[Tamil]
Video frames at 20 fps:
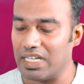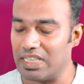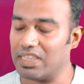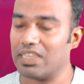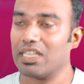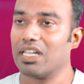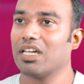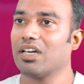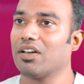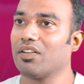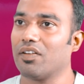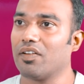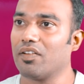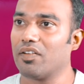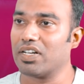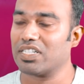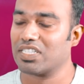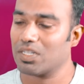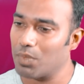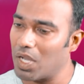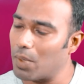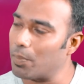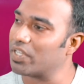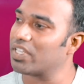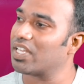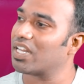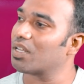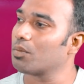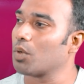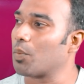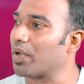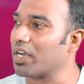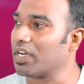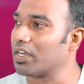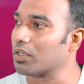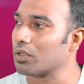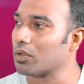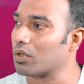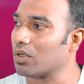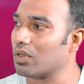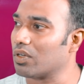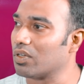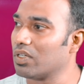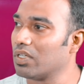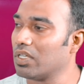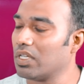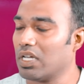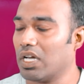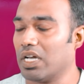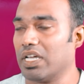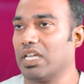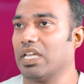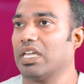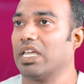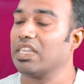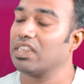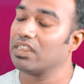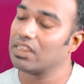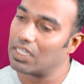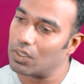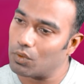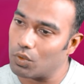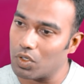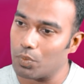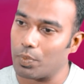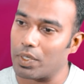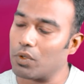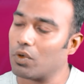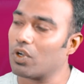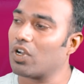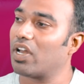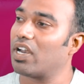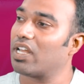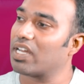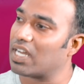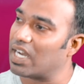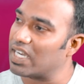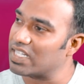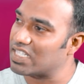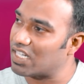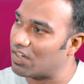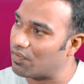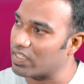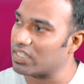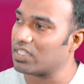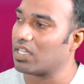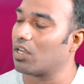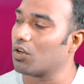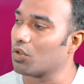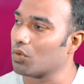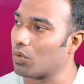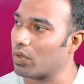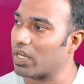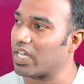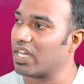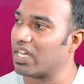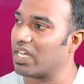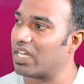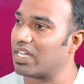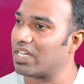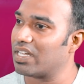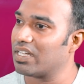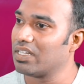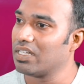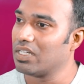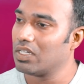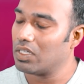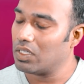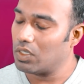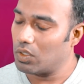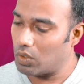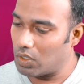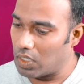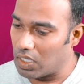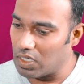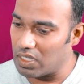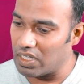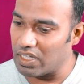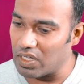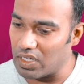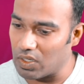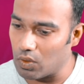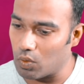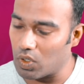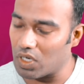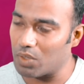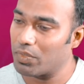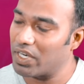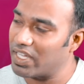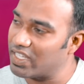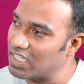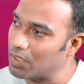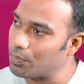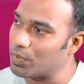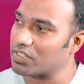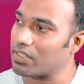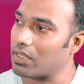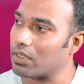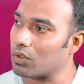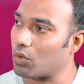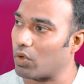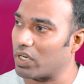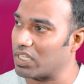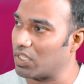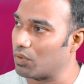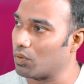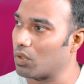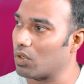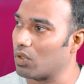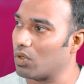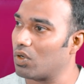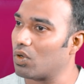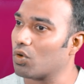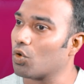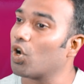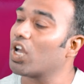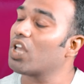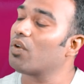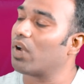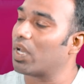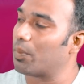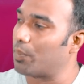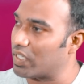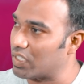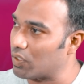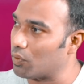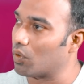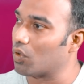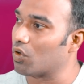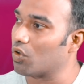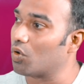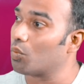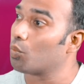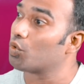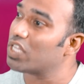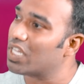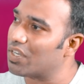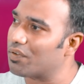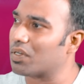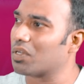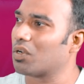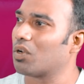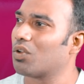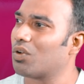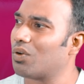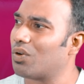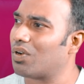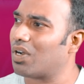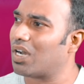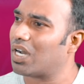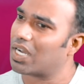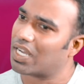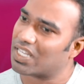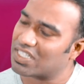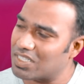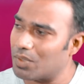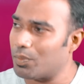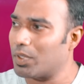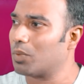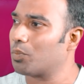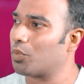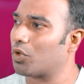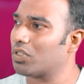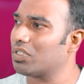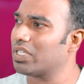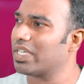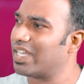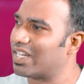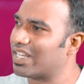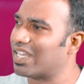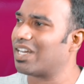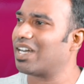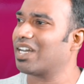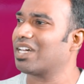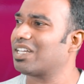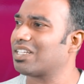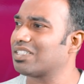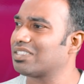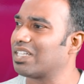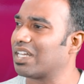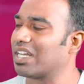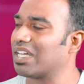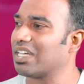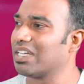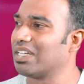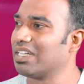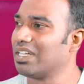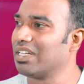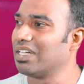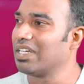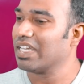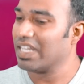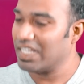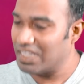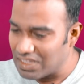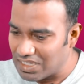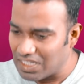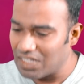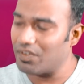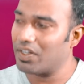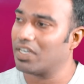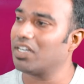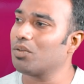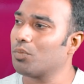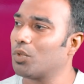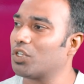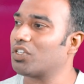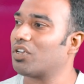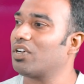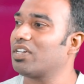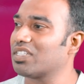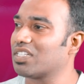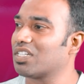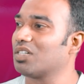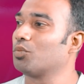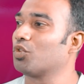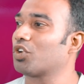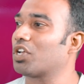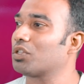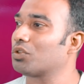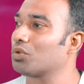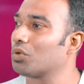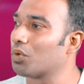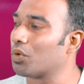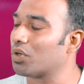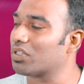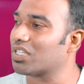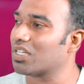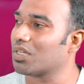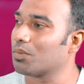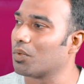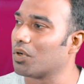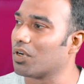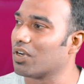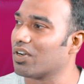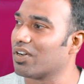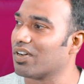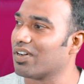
இத்தனை வருஷமா அப்படிதானே நம்ம பண்ணிட்டு இருக்கிறோம் எந்த ஒரு பருவகால காய்ச்சல் வந்தாலும் கூட உடம்புல எதிர்ப்பு சக்தி குறைந்தவங்களும் நோய்வாய்ப்பட்டவங்களும் முதியவர்களும் கஷ்டப்பட போறது இயற்கையாக நடக்கிறது தானே இந்த வருடம் மட்டும் அதுக்கு முக்கியத்துவம் கொடுத்து நம்ம